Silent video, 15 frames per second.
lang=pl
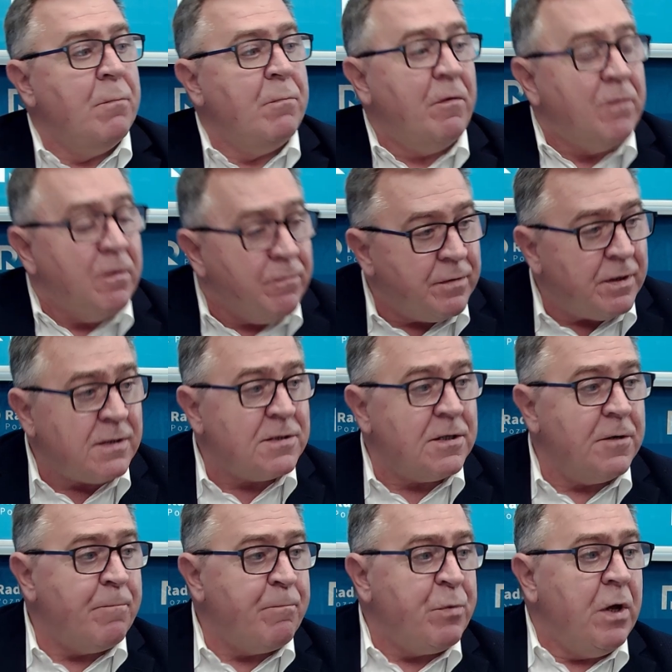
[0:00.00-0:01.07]
Powiem
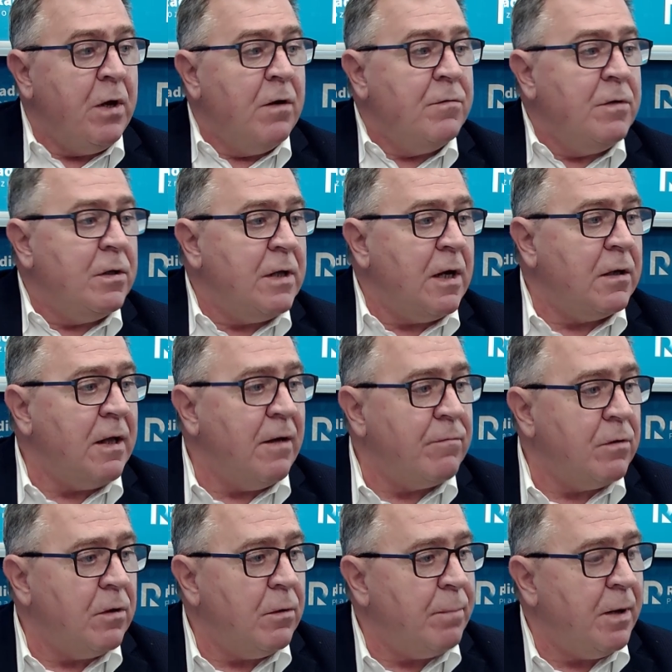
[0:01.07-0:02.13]
więcej, nie tak
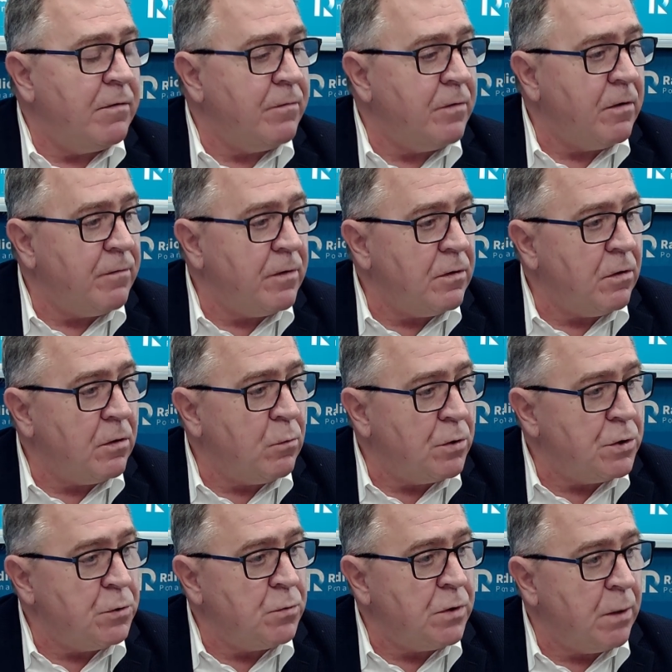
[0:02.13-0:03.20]
dawno pan wojewoda
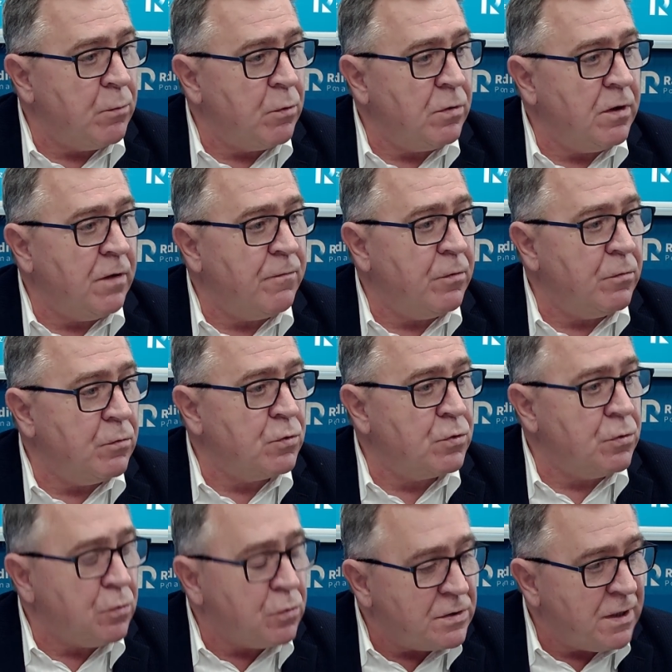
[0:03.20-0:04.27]
ogłosił nabór na Fundusz
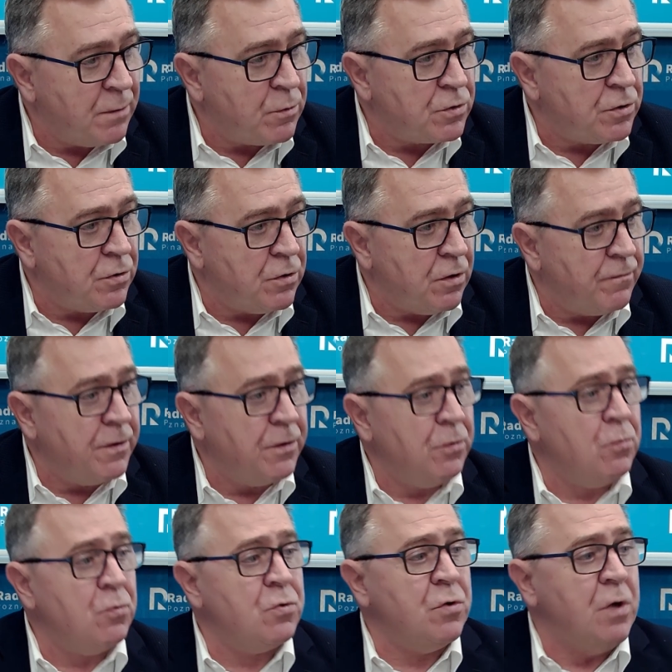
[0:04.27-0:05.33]
Dróg Samorządowych i
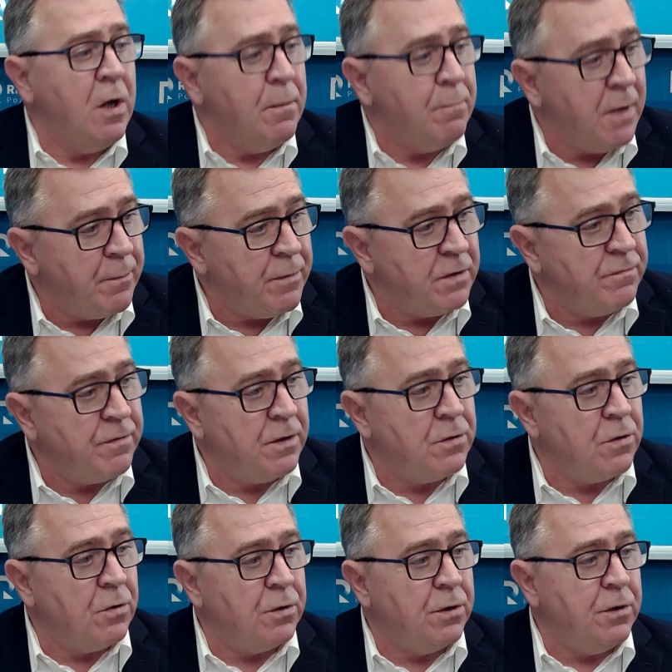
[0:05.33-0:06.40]
już mamy dwie
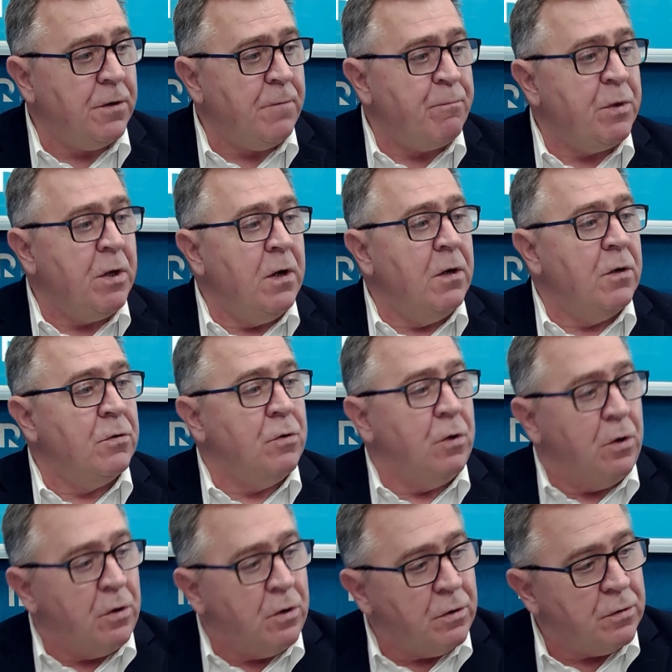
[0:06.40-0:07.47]
drogi
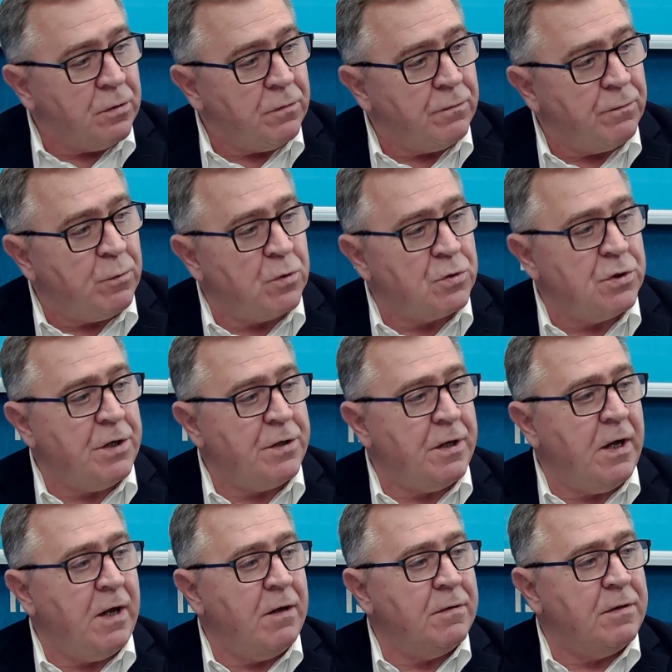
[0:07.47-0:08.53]
do
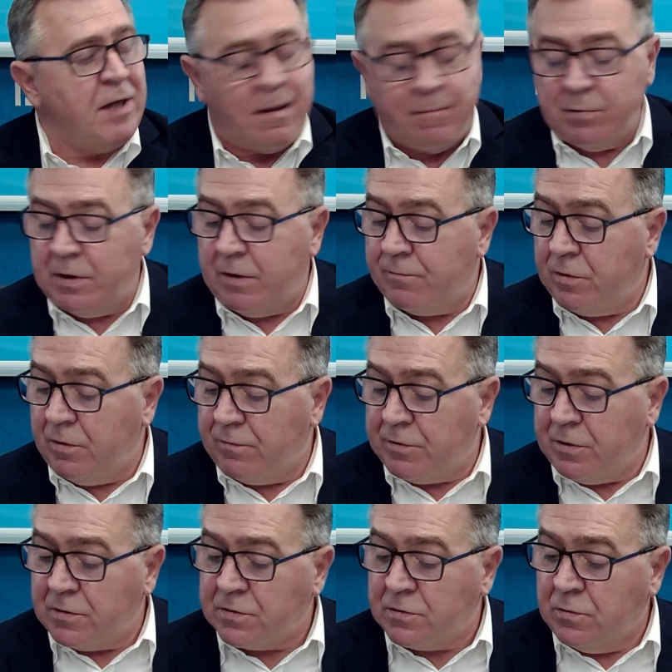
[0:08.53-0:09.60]
włożenia tam do, do
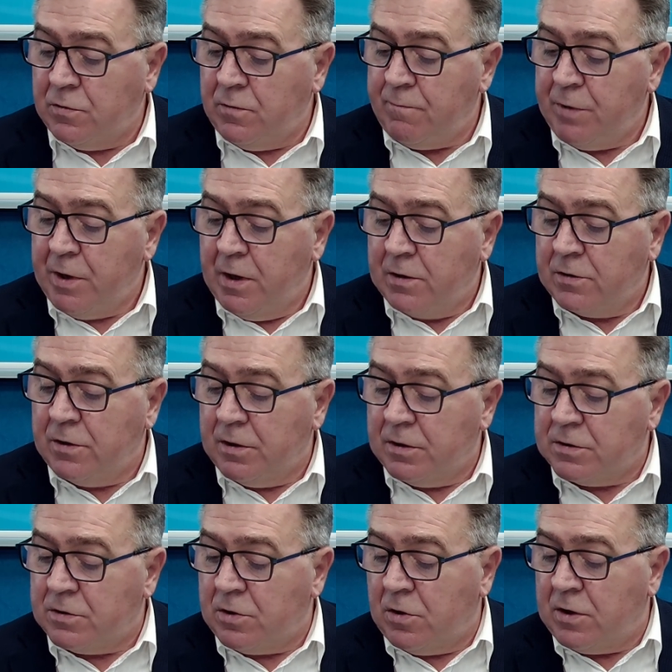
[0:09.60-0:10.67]
wniosku. To
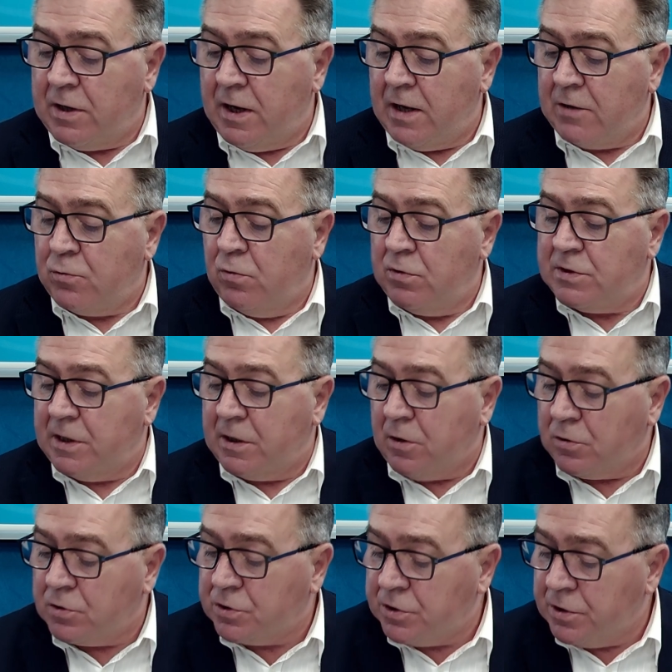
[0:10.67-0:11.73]
jest droga
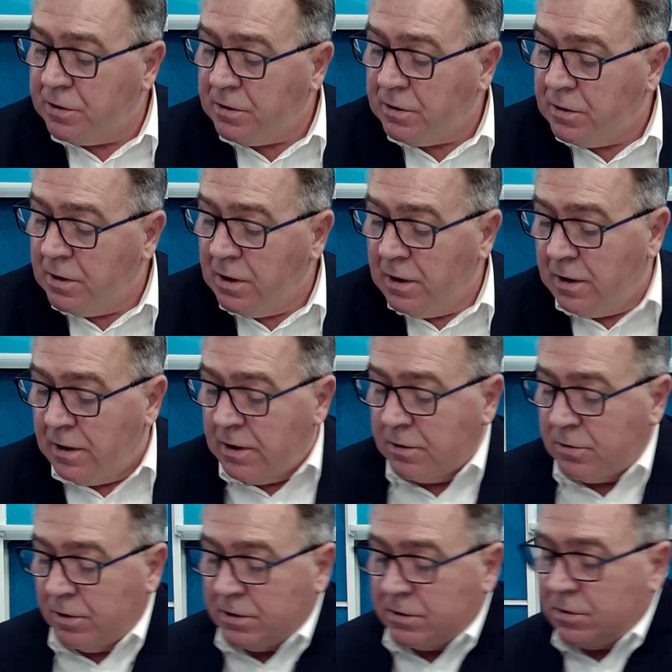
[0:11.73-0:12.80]
Tulce-Koszczyn, e,
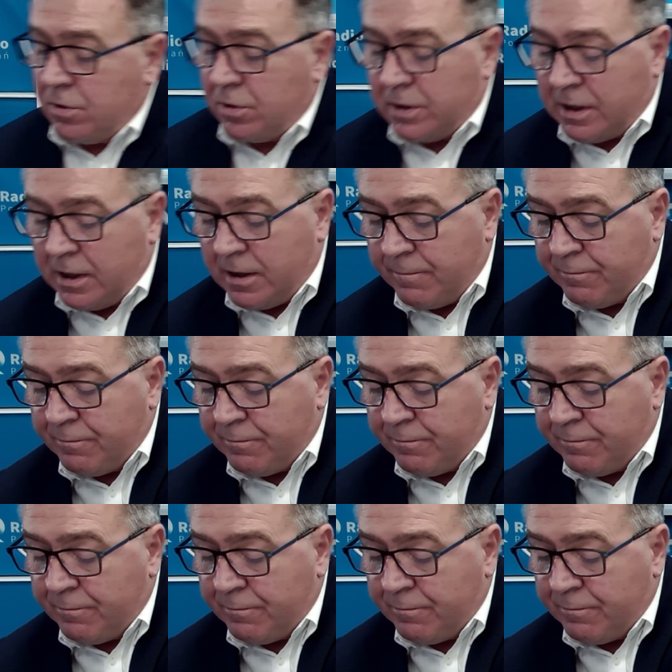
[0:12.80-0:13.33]
to jest droga...